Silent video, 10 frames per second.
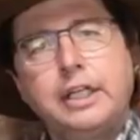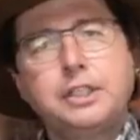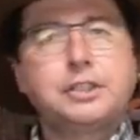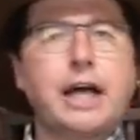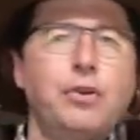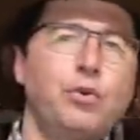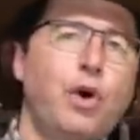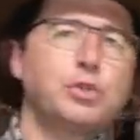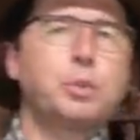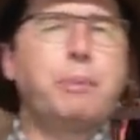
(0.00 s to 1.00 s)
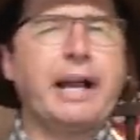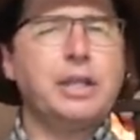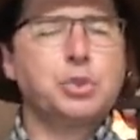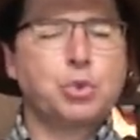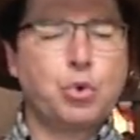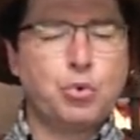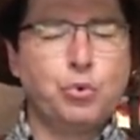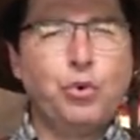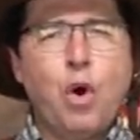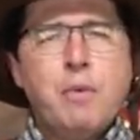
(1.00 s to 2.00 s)
está no nosso país com
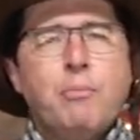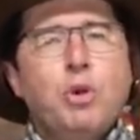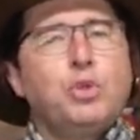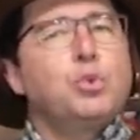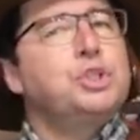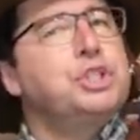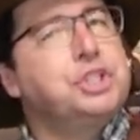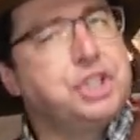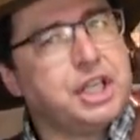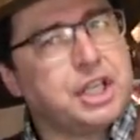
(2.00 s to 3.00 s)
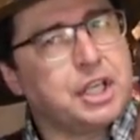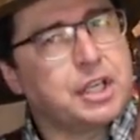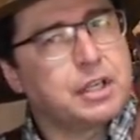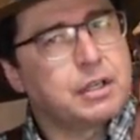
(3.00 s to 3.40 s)
um nome muito chique.